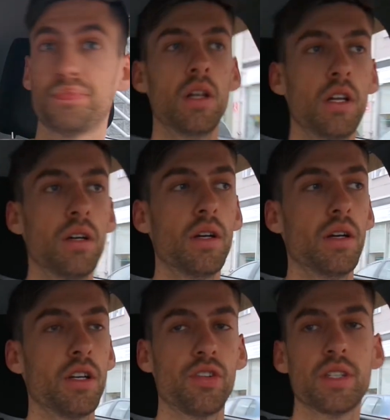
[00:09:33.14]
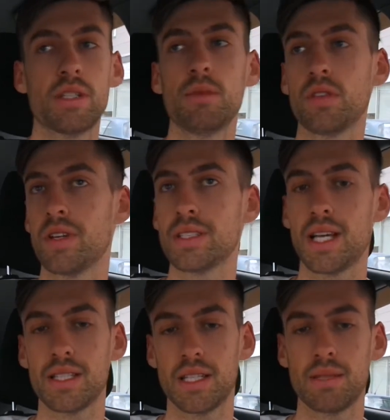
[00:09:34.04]
Là, euh, je vais essayer de me trouver un
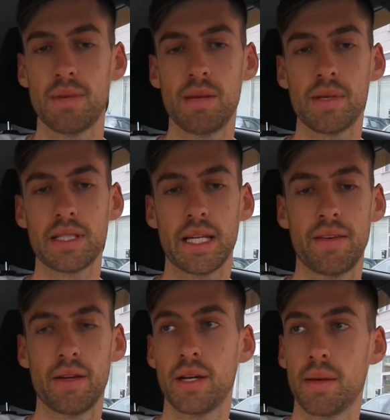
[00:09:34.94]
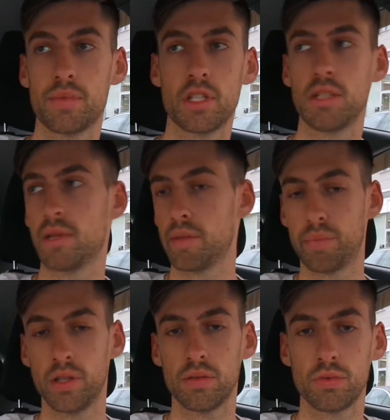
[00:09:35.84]
stationnement parce qu'il n'y en avait absolument
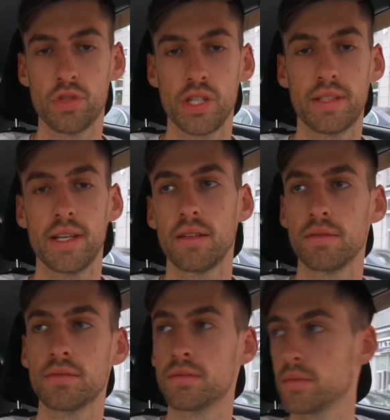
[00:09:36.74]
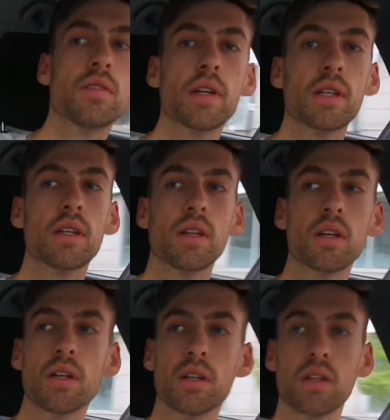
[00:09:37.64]
pas où j'étais. Fait
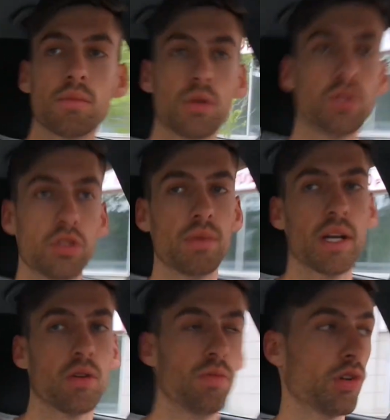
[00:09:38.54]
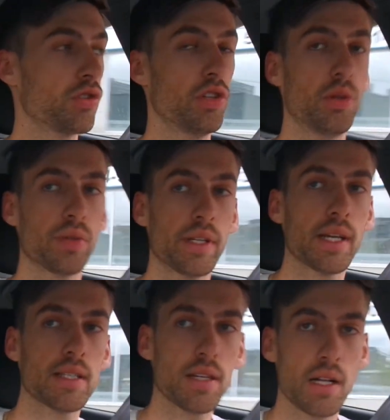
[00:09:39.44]
que, mon dieu, ben roule-moi sur le dos. Tant
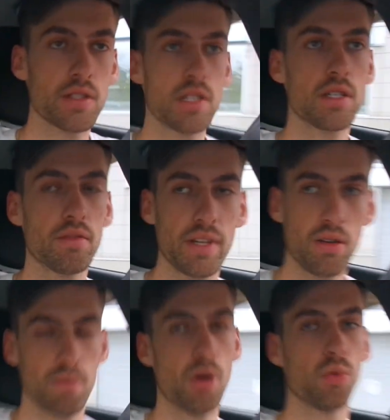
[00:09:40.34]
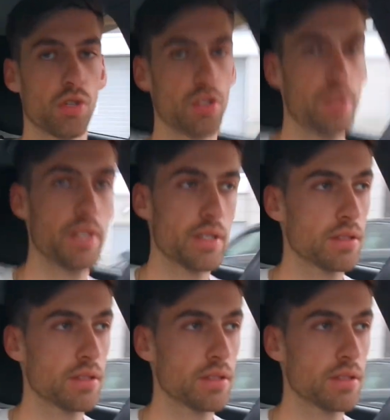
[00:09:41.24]
qu'à ça, rendu là. Voyons le monde aujourd'hui.